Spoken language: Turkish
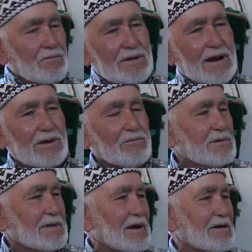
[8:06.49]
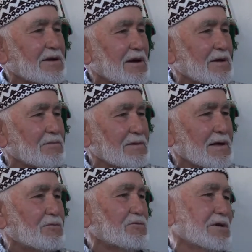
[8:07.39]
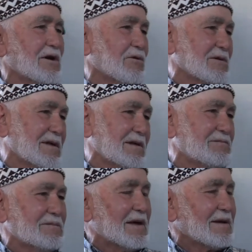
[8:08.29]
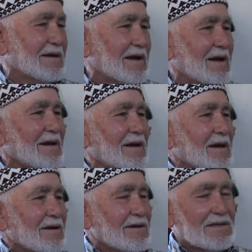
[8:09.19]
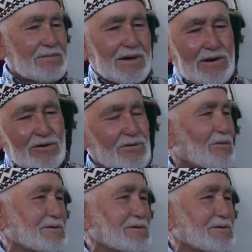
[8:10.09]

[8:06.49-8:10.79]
Bir ay burada, iki ay burada, üç ay orada derken gidip geliyordum.